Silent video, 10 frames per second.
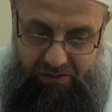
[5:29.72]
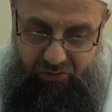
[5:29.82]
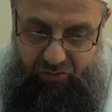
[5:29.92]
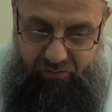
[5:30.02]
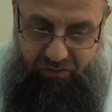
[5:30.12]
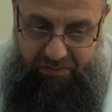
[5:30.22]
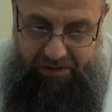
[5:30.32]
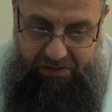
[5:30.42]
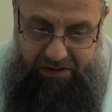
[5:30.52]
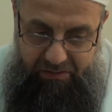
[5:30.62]
hüküm
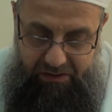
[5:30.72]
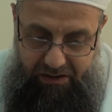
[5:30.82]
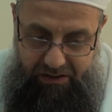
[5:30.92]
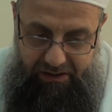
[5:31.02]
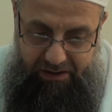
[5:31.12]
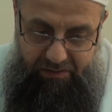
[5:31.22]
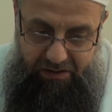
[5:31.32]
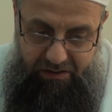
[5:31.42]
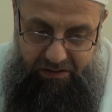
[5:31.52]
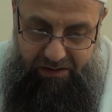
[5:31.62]
vermek bakımından, kelam
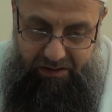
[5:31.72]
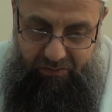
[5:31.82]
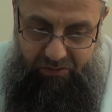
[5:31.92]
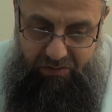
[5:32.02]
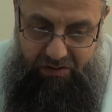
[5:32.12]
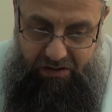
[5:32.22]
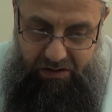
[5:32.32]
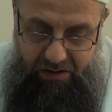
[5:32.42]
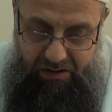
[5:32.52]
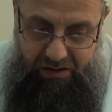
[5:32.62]
cihetinden tam
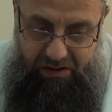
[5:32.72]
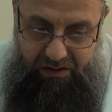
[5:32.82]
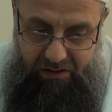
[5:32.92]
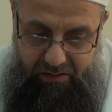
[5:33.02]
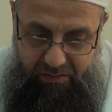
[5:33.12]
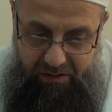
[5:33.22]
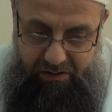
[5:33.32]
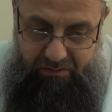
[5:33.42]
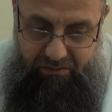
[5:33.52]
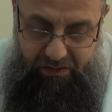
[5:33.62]
oluyorsa
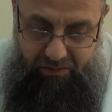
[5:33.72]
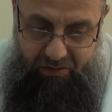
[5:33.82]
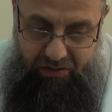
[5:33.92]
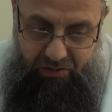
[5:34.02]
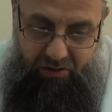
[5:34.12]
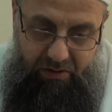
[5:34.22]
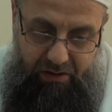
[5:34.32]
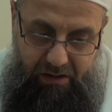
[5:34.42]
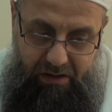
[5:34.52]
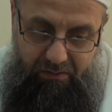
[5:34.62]
tamam. Tam oluyorsa ne güzel.
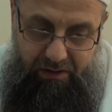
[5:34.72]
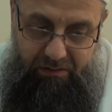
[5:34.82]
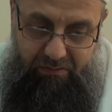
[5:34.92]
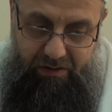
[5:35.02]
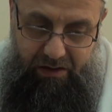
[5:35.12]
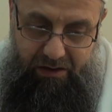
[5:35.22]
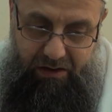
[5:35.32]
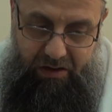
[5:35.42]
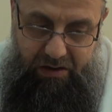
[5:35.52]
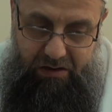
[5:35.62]
Velem
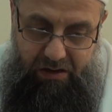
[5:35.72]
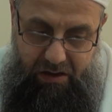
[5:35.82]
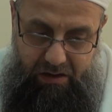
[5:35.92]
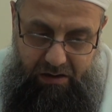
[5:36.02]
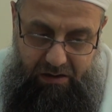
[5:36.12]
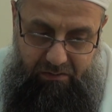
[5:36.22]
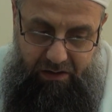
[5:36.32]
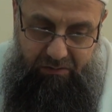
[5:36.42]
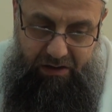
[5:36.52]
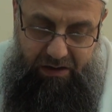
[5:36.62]
yahtece
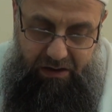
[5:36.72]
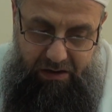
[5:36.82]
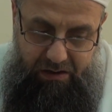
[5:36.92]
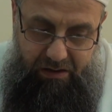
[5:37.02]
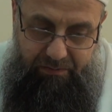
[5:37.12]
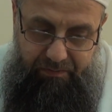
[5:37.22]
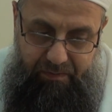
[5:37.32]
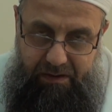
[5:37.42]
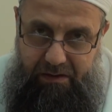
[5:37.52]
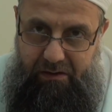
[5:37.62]
velem yahtece
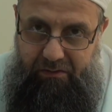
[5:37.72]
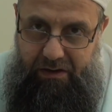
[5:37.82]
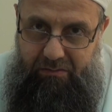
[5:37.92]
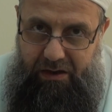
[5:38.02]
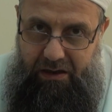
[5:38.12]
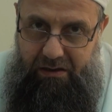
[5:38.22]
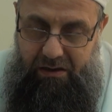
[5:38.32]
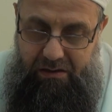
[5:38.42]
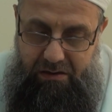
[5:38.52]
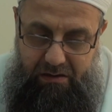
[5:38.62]
velem
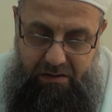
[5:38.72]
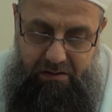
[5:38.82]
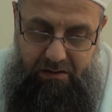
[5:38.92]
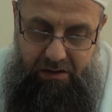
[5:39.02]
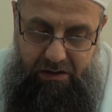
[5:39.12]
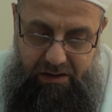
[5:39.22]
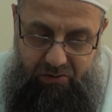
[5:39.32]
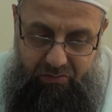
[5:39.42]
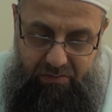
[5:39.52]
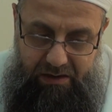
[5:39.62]
yahtece
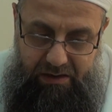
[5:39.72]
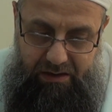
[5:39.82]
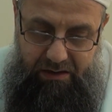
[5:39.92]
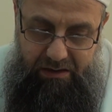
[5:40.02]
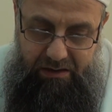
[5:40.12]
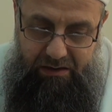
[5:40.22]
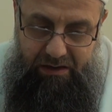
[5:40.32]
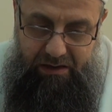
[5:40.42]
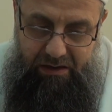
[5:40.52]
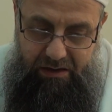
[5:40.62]
ihtiyaç duymazsa
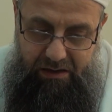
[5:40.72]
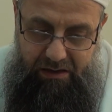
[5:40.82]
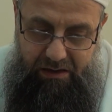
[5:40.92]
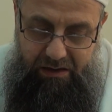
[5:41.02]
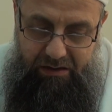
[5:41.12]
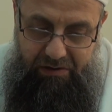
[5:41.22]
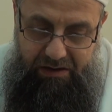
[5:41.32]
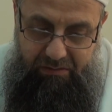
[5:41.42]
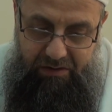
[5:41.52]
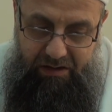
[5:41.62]
ne ila gayri
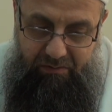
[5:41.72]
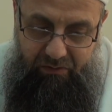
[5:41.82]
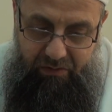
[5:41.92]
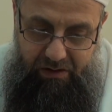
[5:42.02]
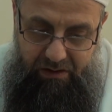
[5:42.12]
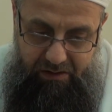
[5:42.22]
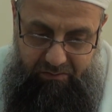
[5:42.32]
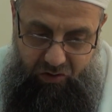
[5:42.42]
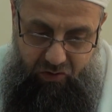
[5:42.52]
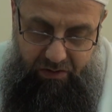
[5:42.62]
başka bir şey mefule
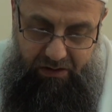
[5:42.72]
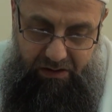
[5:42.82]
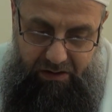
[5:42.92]
mensuba.